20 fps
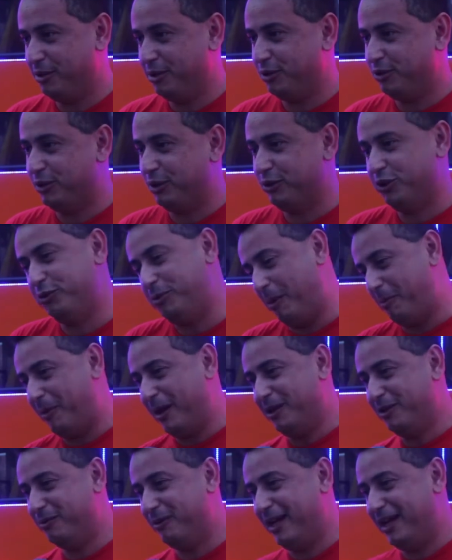e os, os
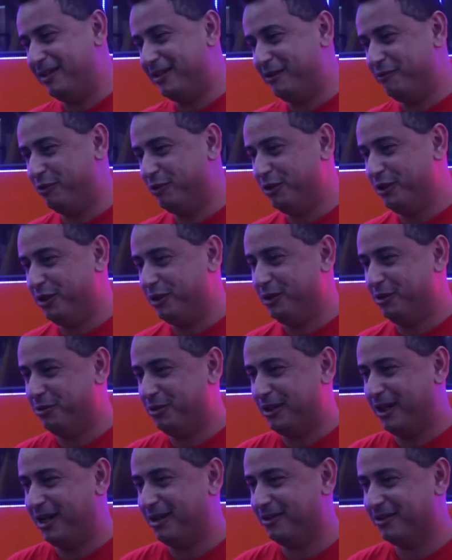papais noéis que vão dirigindo
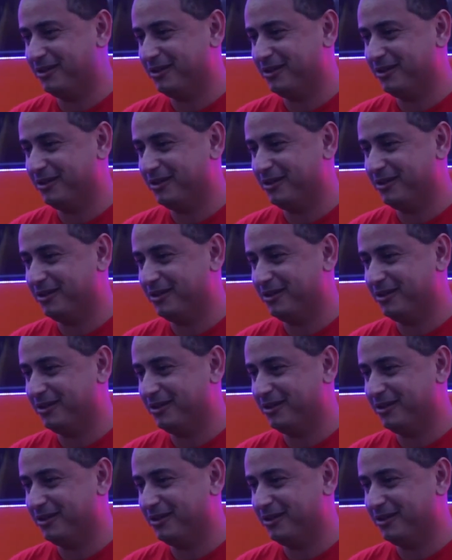os carros.